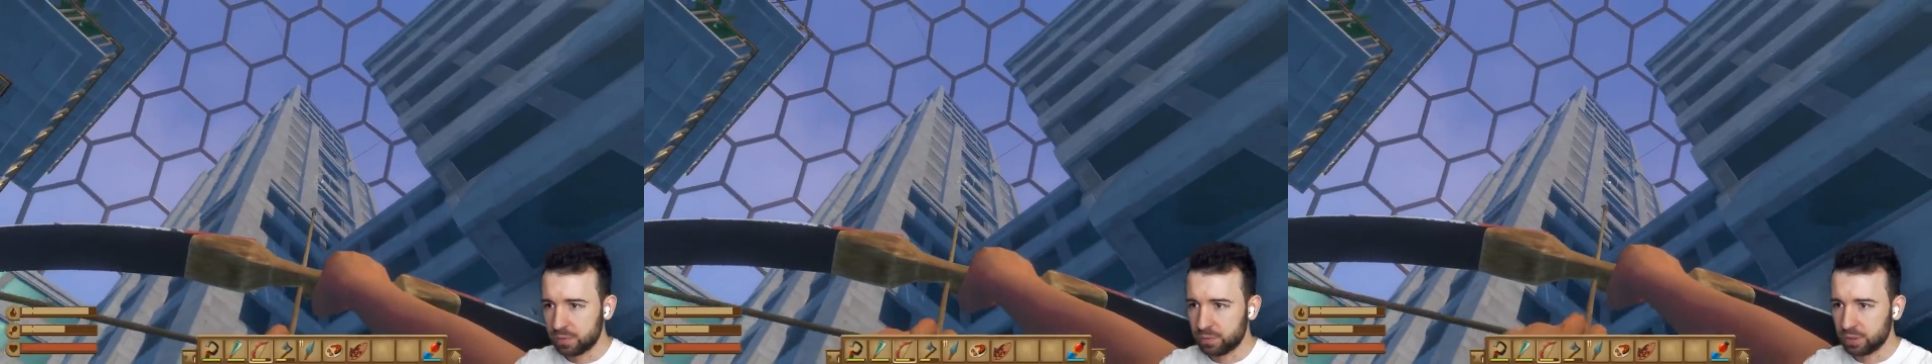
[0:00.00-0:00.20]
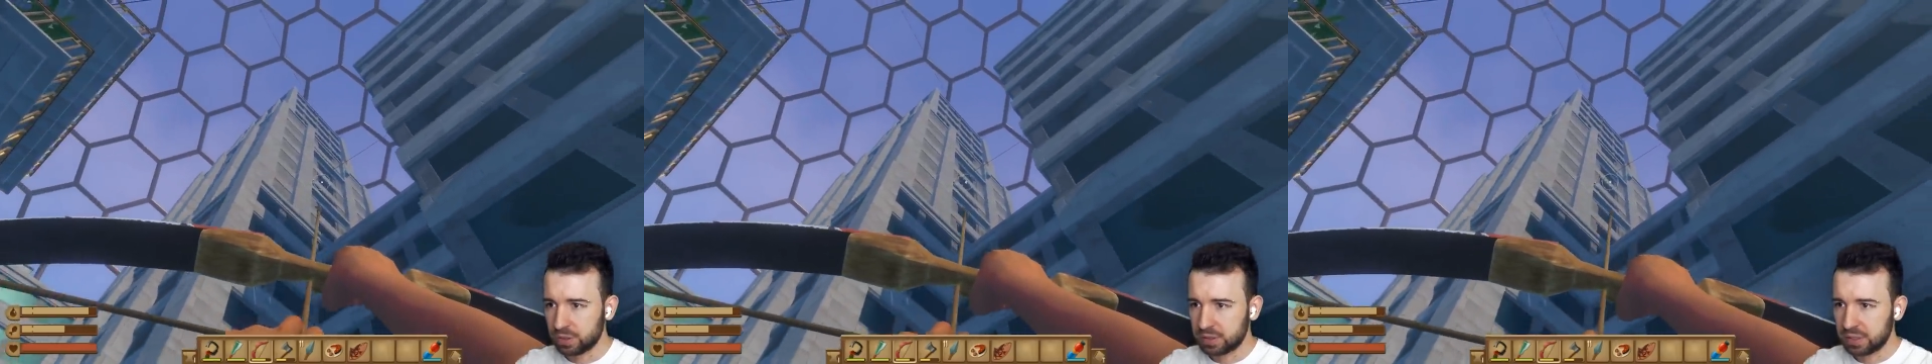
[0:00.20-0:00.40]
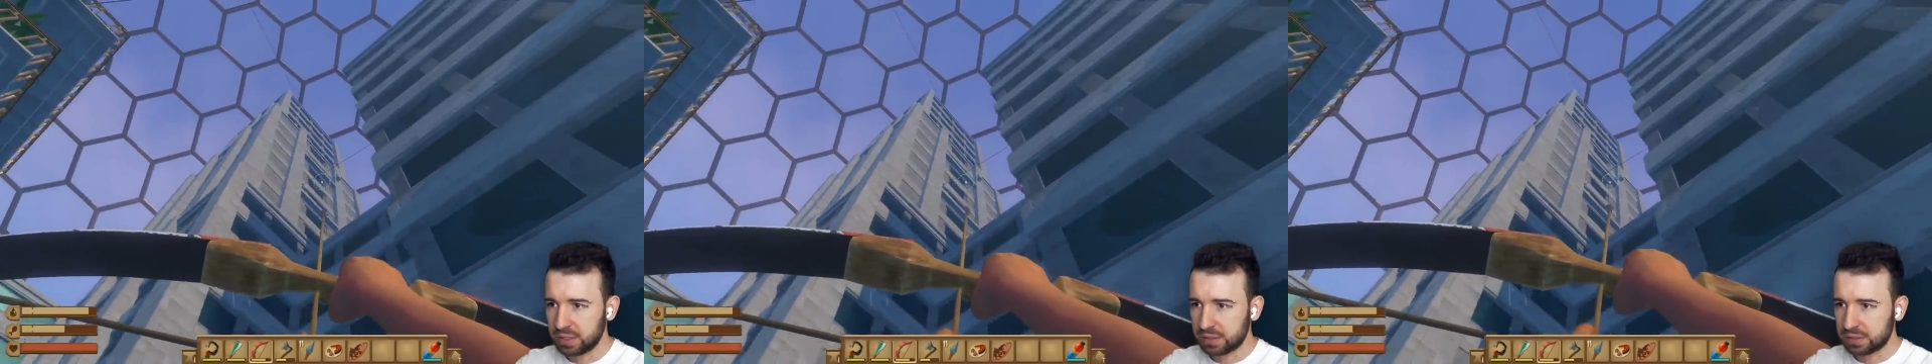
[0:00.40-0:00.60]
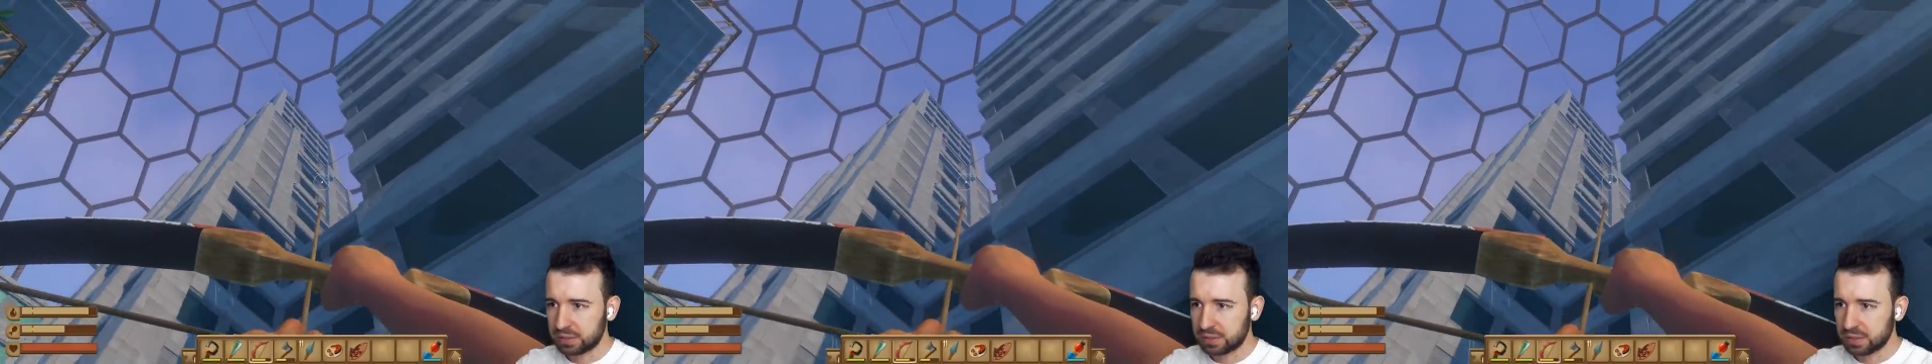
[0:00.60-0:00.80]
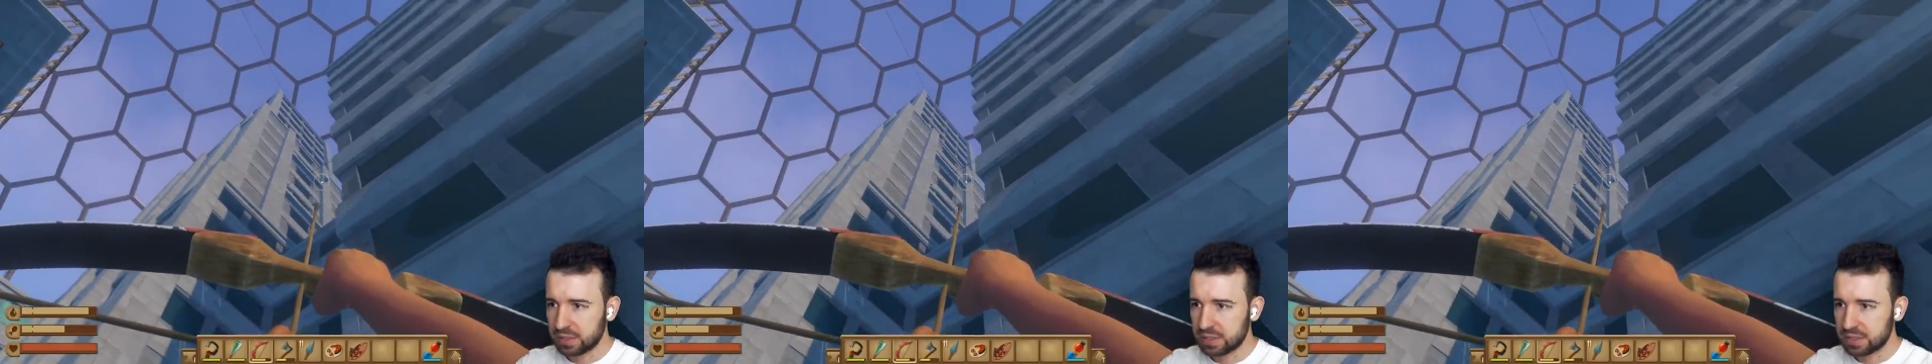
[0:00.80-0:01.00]
вот
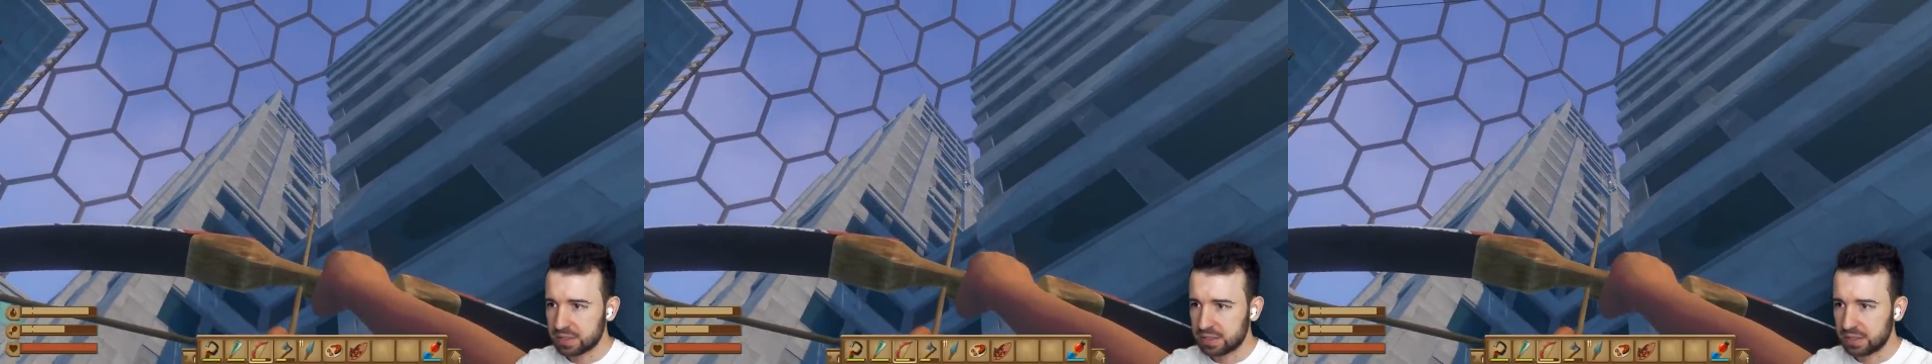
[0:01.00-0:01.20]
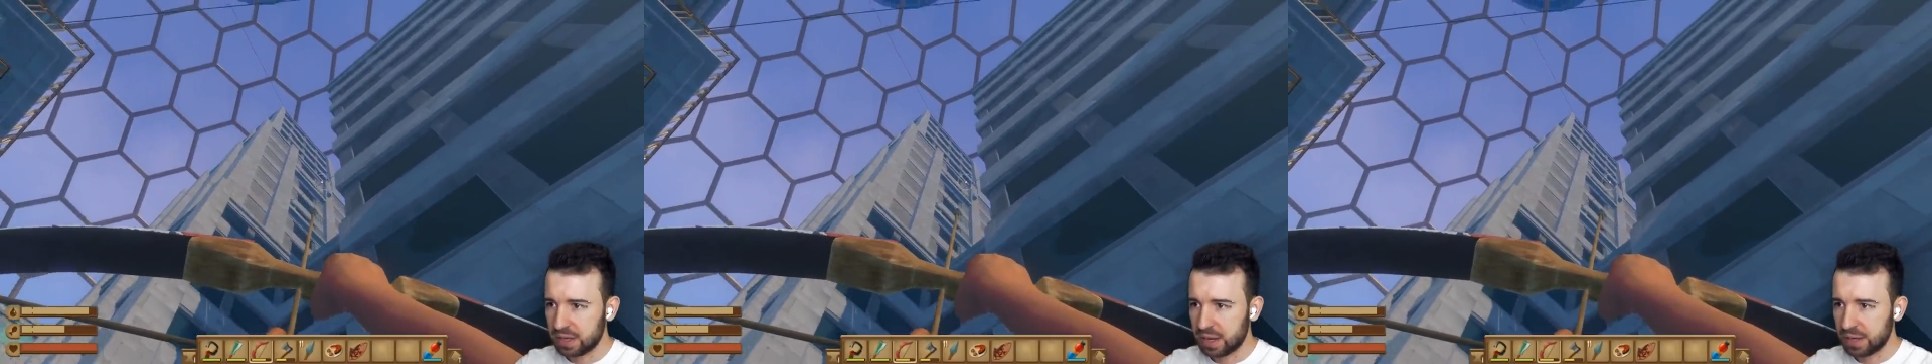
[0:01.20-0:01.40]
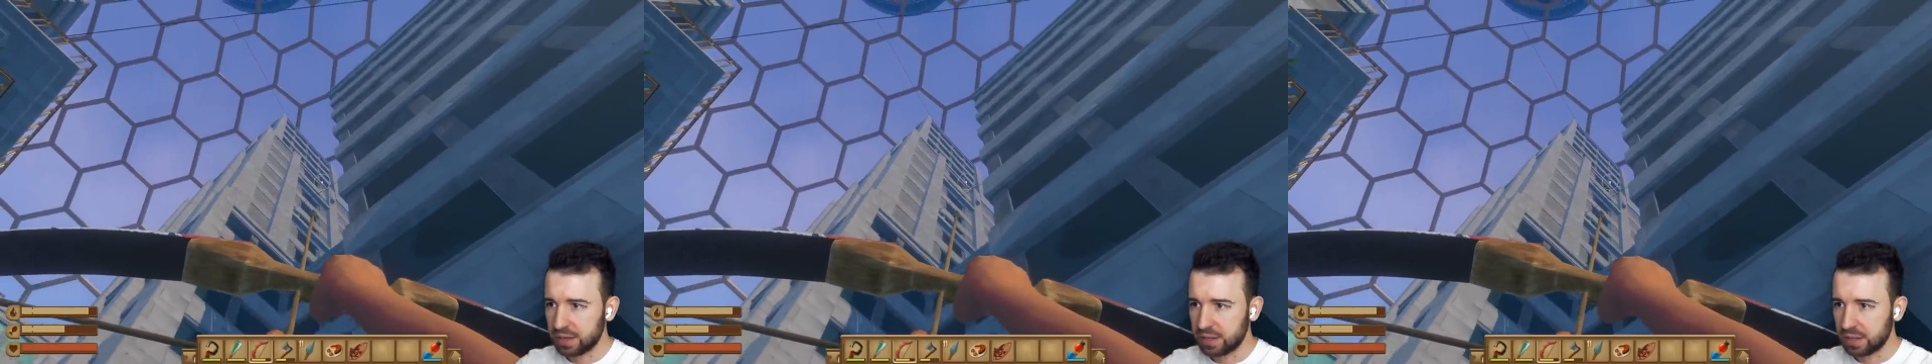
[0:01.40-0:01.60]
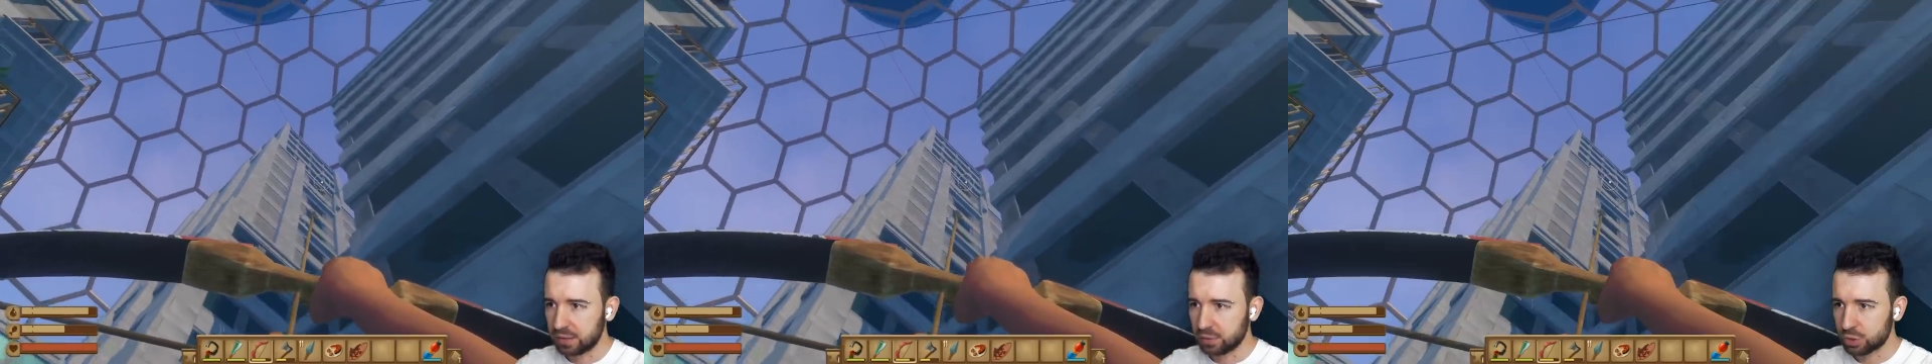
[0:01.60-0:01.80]
это здание.